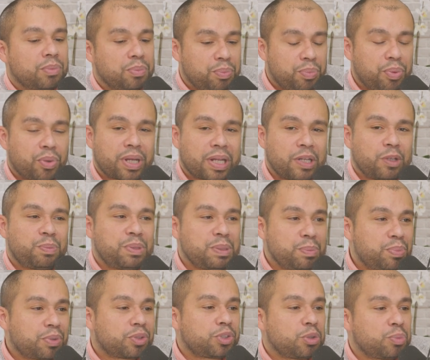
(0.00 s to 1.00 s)
pour Calliope
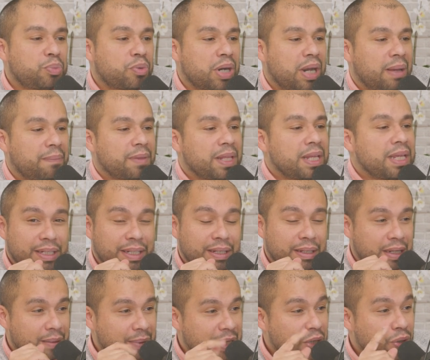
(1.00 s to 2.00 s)
pour ce point-là.
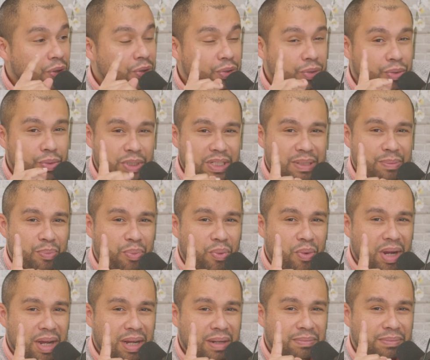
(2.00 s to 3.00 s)
Et maintenant, le deuxième
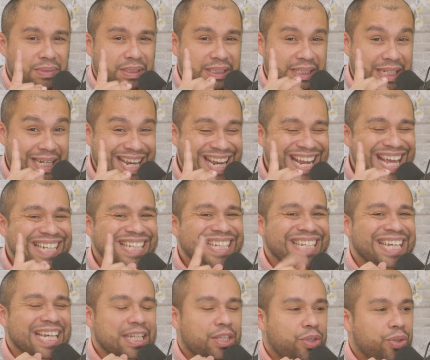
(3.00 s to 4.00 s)
point, c'est
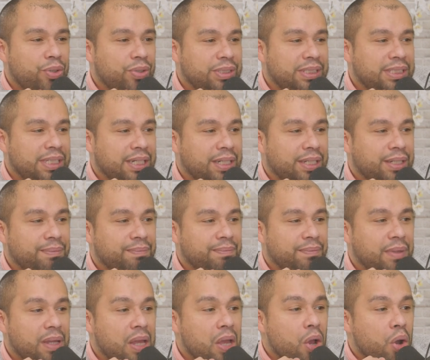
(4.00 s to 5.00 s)
l'indicateur 5.
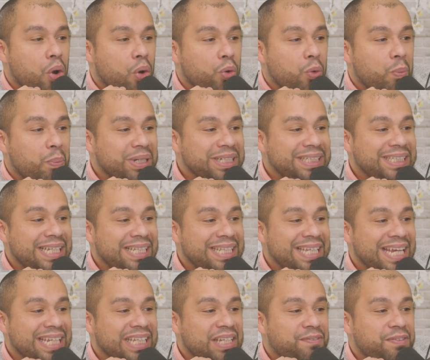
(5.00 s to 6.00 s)
Le
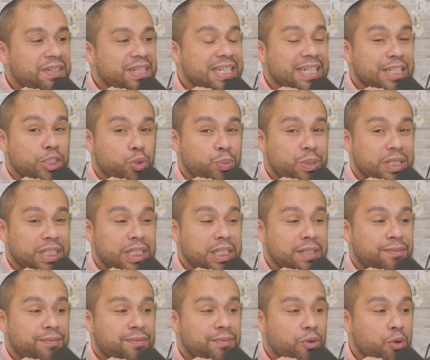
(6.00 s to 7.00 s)
prestataire définit les
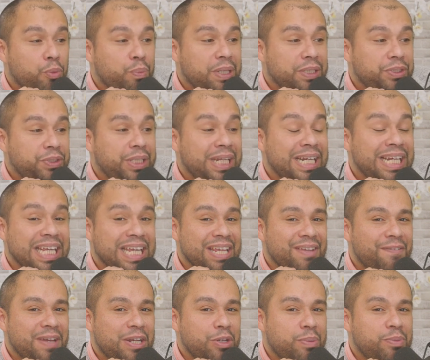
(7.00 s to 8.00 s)
objectifs opérationnels et
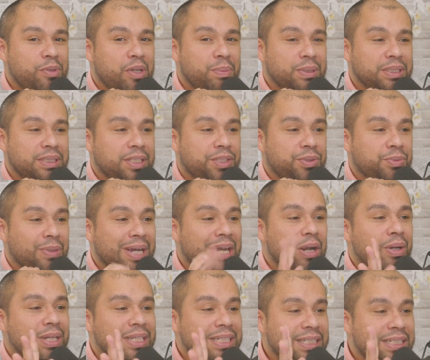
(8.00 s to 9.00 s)
évaluables de la prestation.
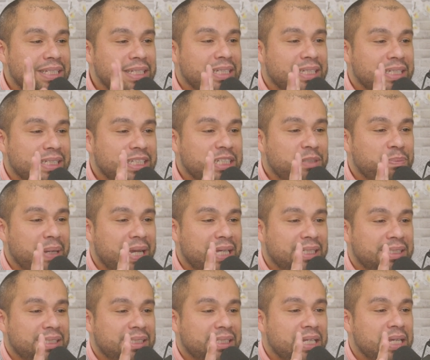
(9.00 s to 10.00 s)
Alors ici, qu'est-ce qui se
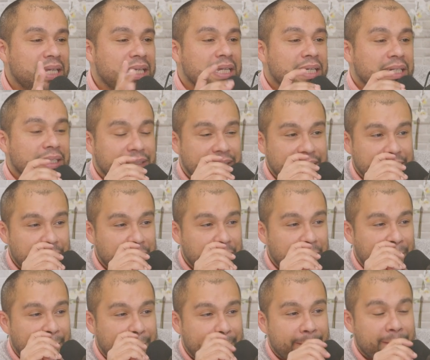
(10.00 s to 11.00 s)
passe C'est que
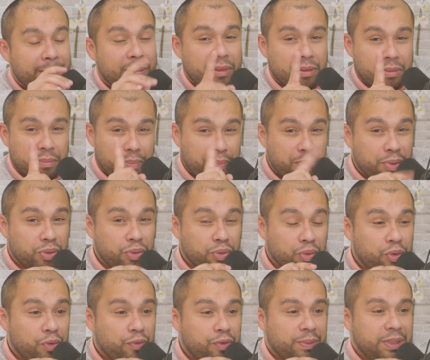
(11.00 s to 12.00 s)
pour une
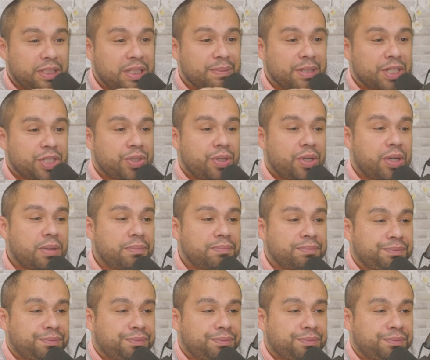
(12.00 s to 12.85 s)
non-conformité majeure,